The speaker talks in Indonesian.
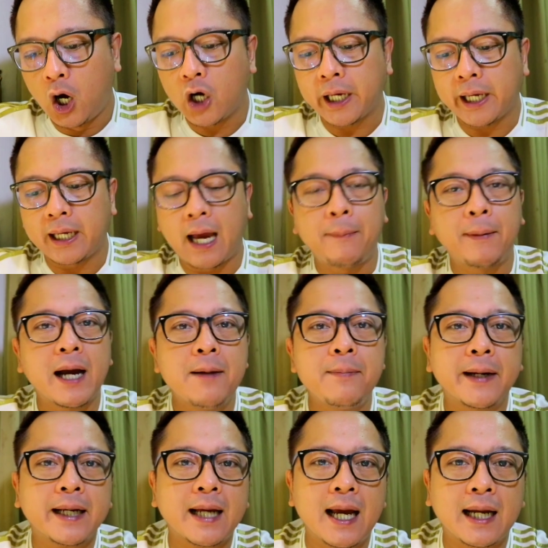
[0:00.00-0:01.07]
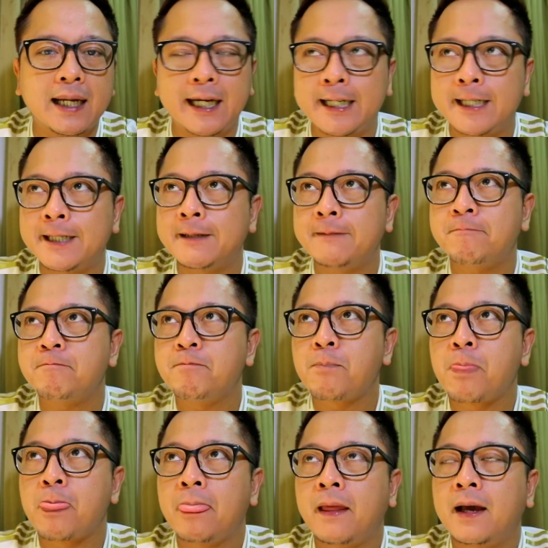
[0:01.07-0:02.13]
Oke, okay, apakah mereka akan
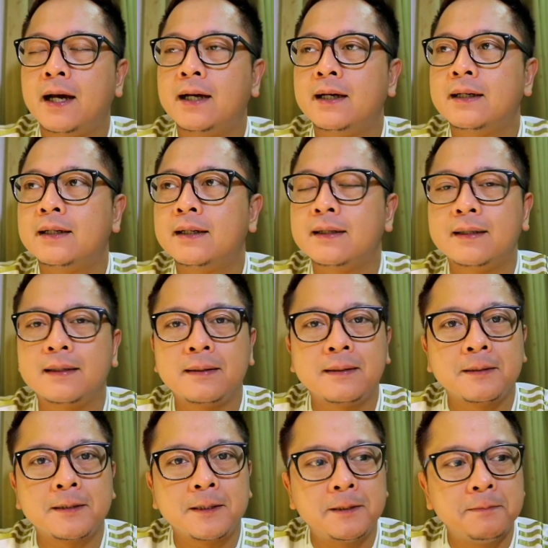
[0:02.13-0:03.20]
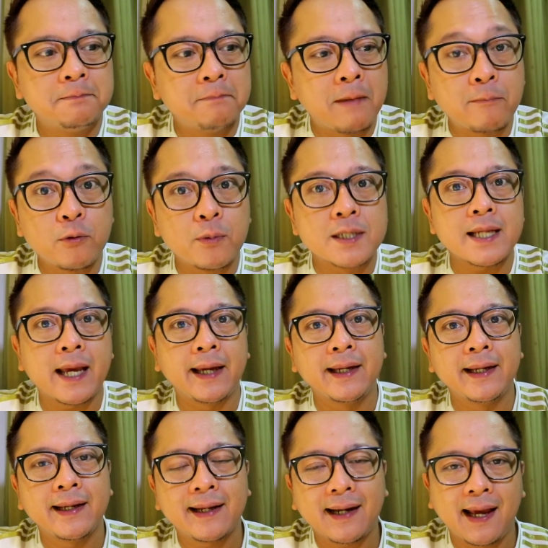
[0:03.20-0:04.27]
uh, mampu
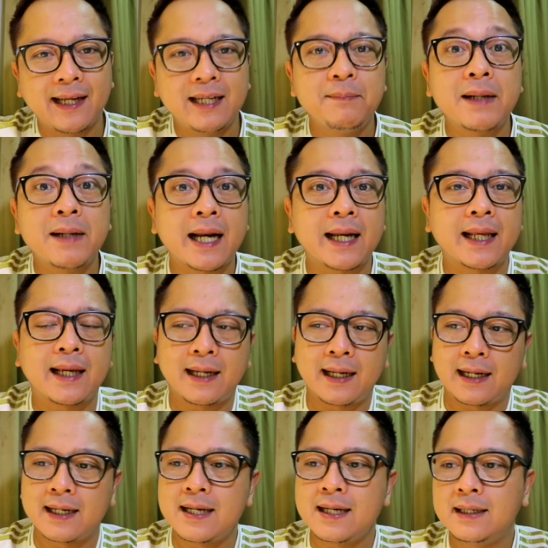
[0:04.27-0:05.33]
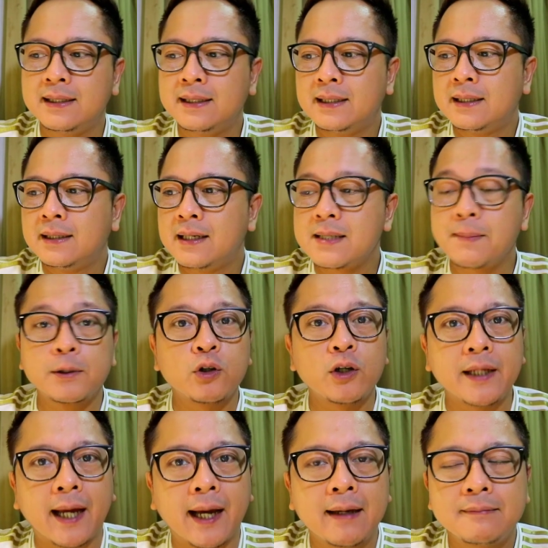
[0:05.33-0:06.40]
bersaing. Nah, ini menarik karena
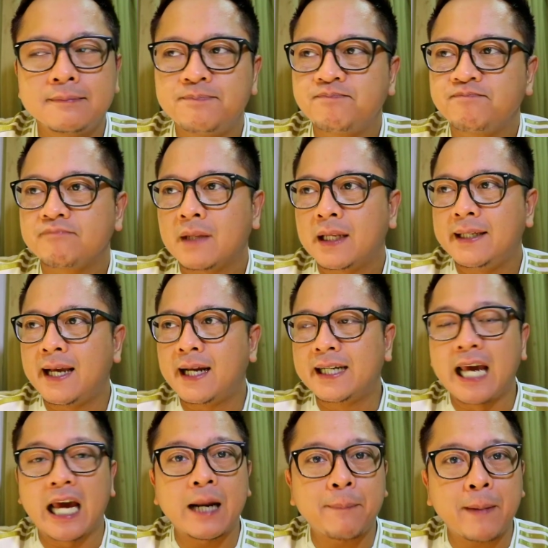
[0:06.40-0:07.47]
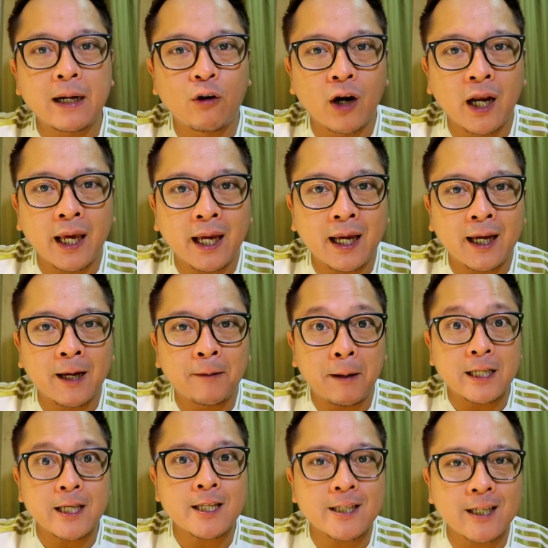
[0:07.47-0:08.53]
sebetulnya yang diharapkan oleh
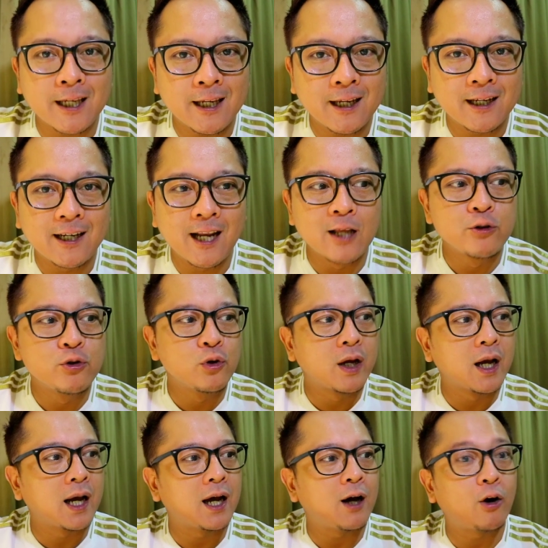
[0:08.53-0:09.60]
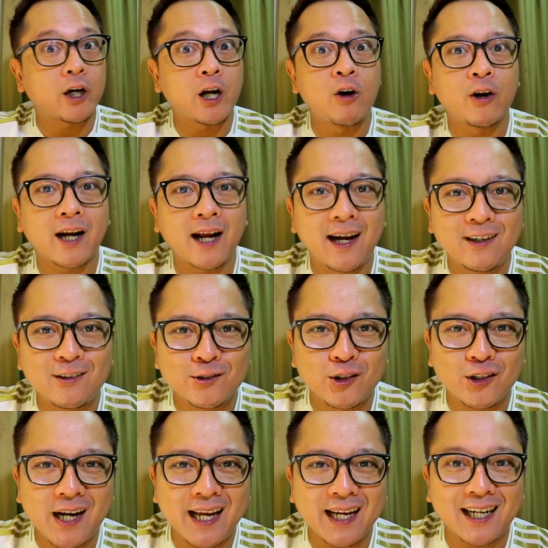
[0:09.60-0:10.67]
PSSI dan juga orang-orang
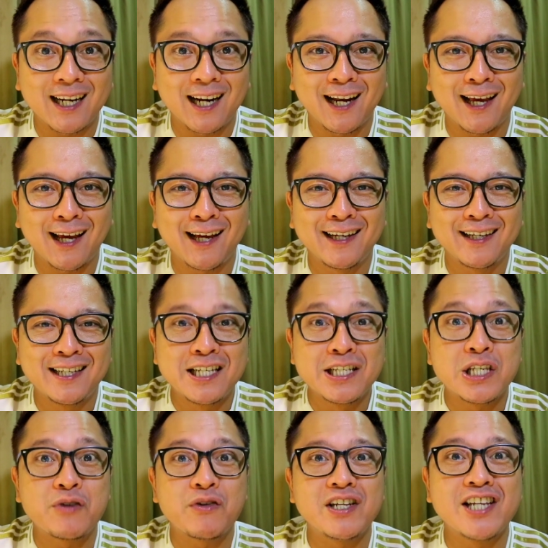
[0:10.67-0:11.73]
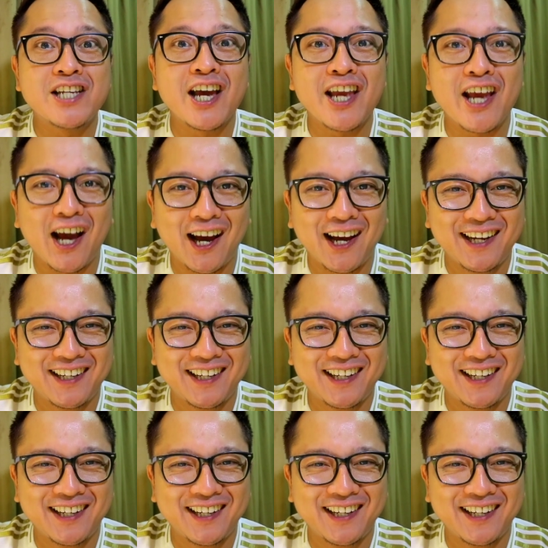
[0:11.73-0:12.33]
untuk naik adalah Sriwijaya